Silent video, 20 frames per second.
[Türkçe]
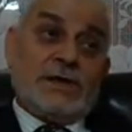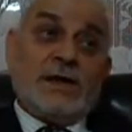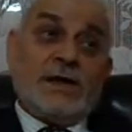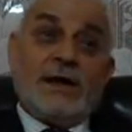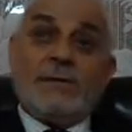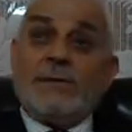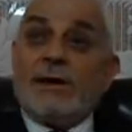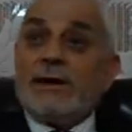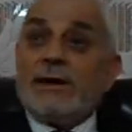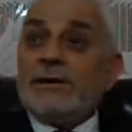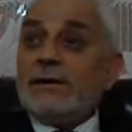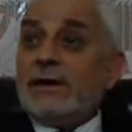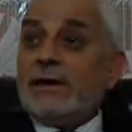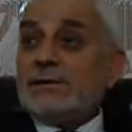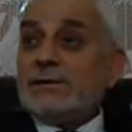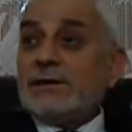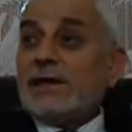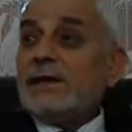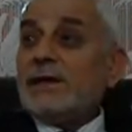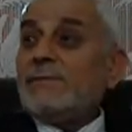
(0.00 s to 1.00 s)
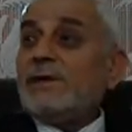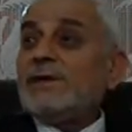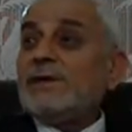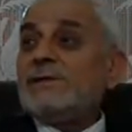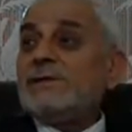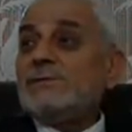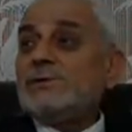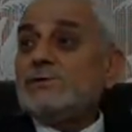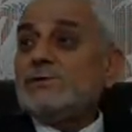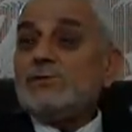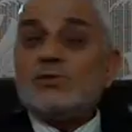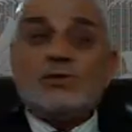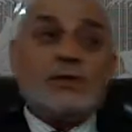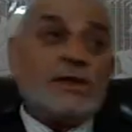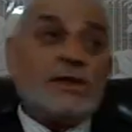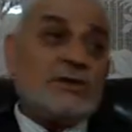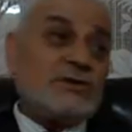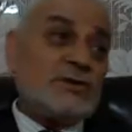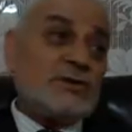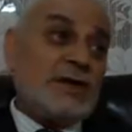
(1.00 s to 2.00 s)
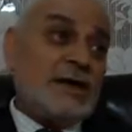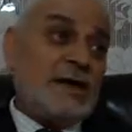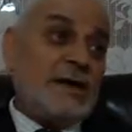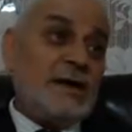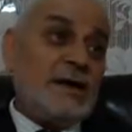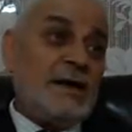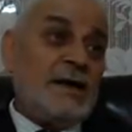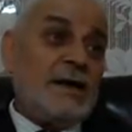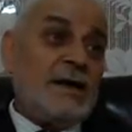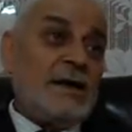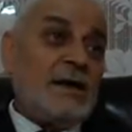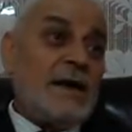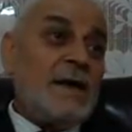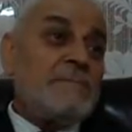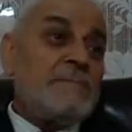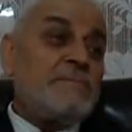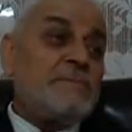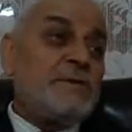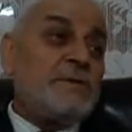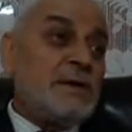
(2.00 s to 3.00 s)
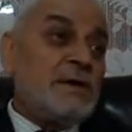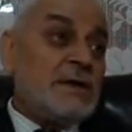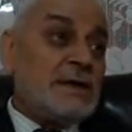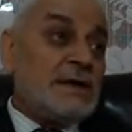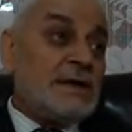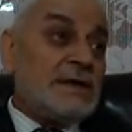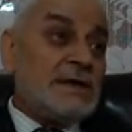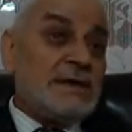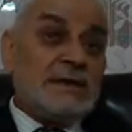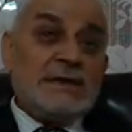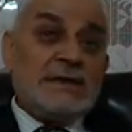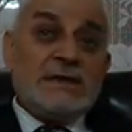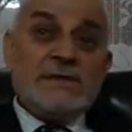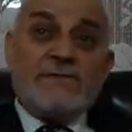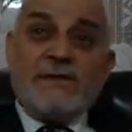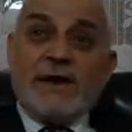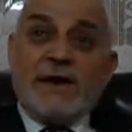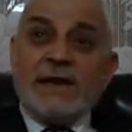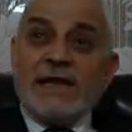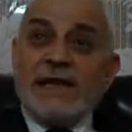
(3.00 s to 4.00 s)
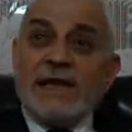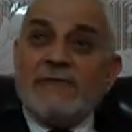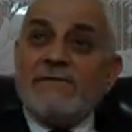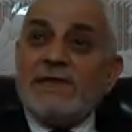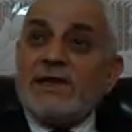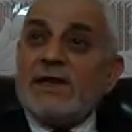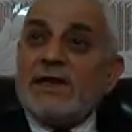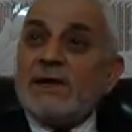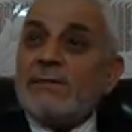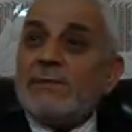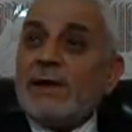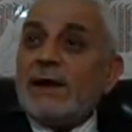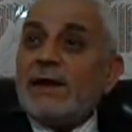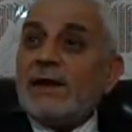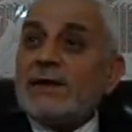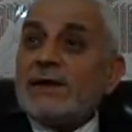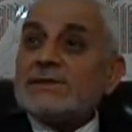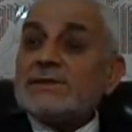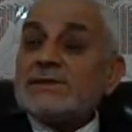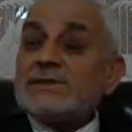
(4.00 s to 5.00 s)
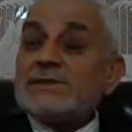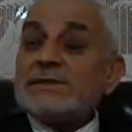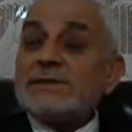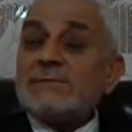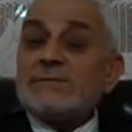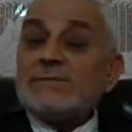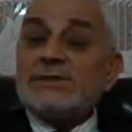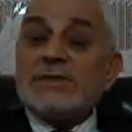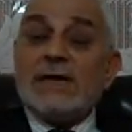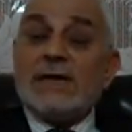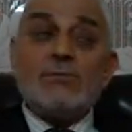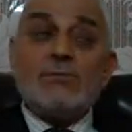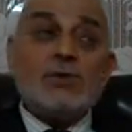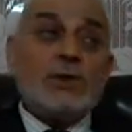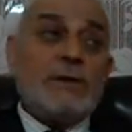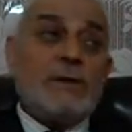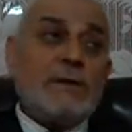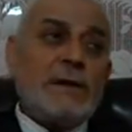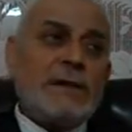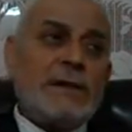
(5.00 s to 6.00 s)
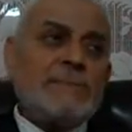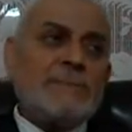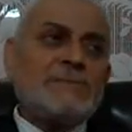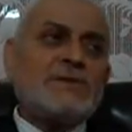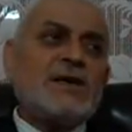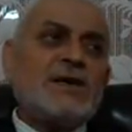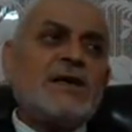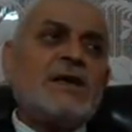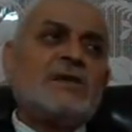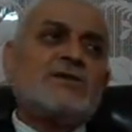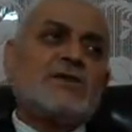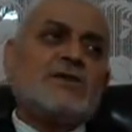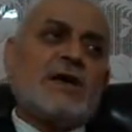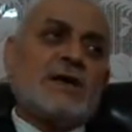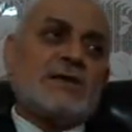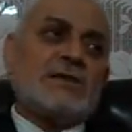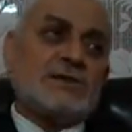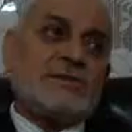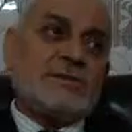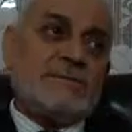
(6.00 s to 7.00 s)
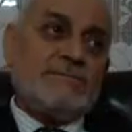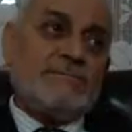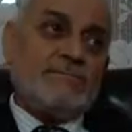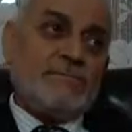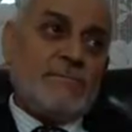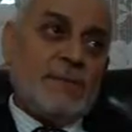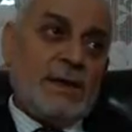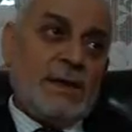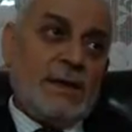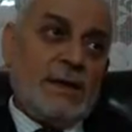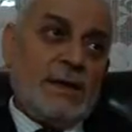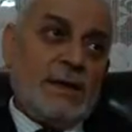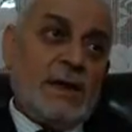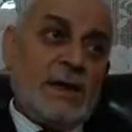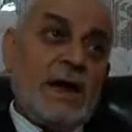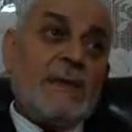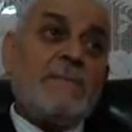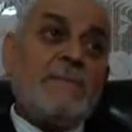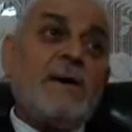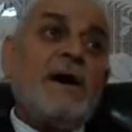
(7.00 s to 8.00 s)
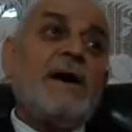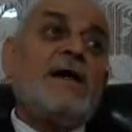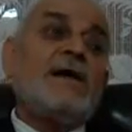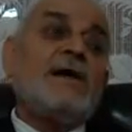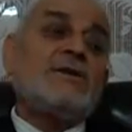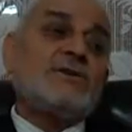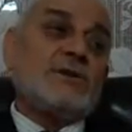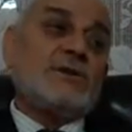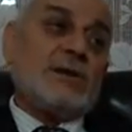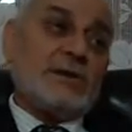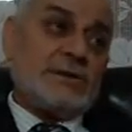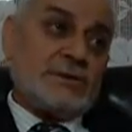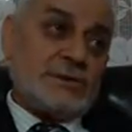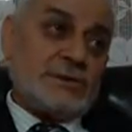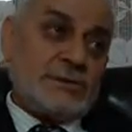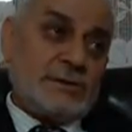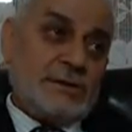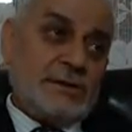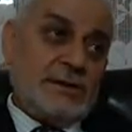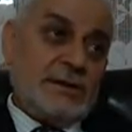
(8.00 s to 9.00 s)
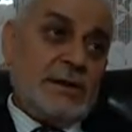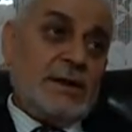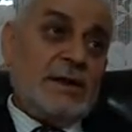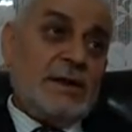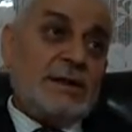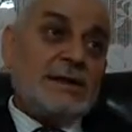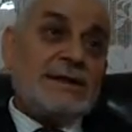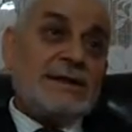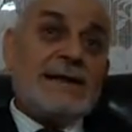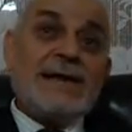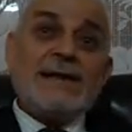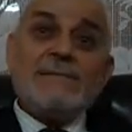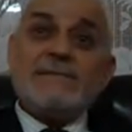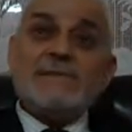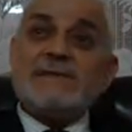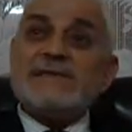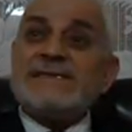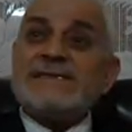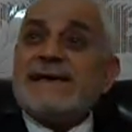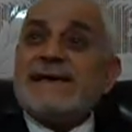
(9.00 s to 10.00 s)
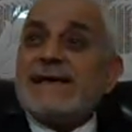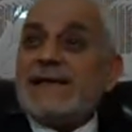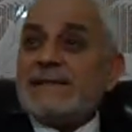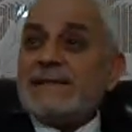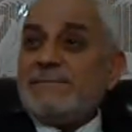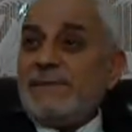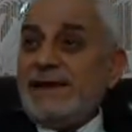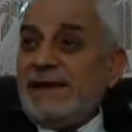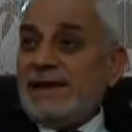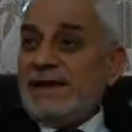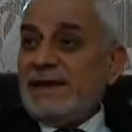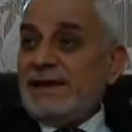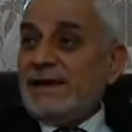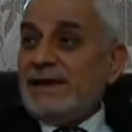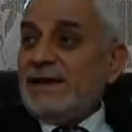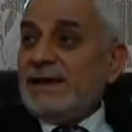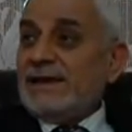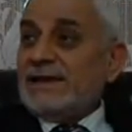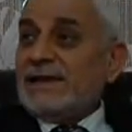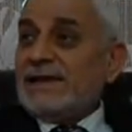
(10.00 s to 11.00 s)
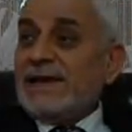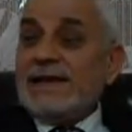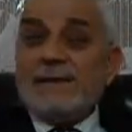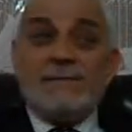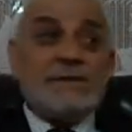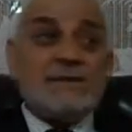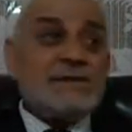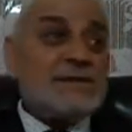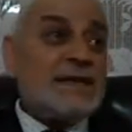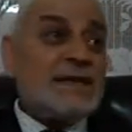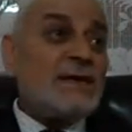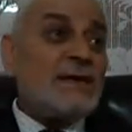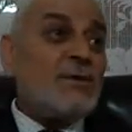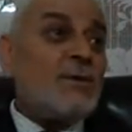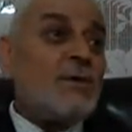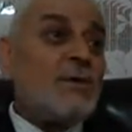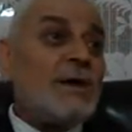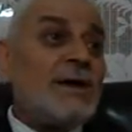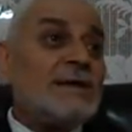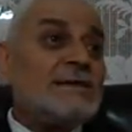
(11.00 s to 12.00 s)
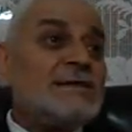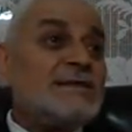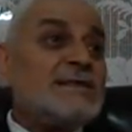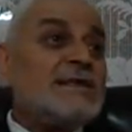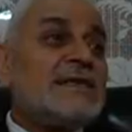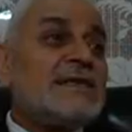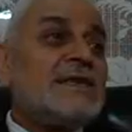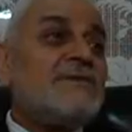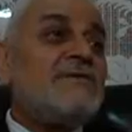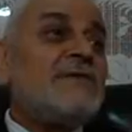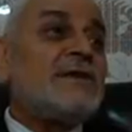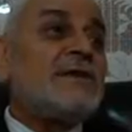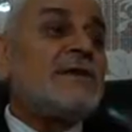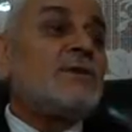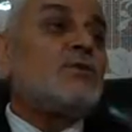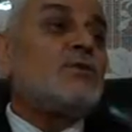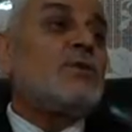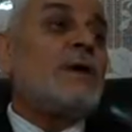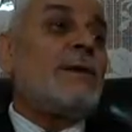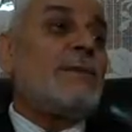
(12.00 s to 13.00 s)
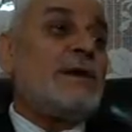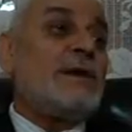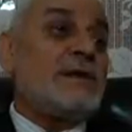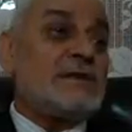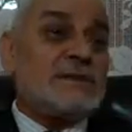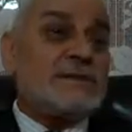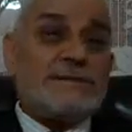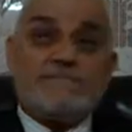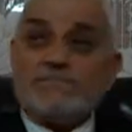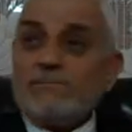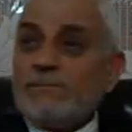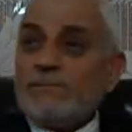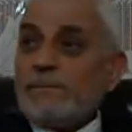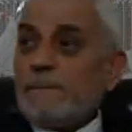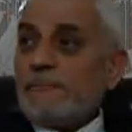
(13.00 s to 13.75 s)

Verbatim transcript: Cenab-ı Allah'ı tanımadığımız müddetçe hep irfaniyet ve kemalatsızlığımızdan mütevellit hep zanna çıkarız. Hep hayala çıkarız. Kendimizi seyretmeyi, kendimizdeki olan zikri fikri duyamayız.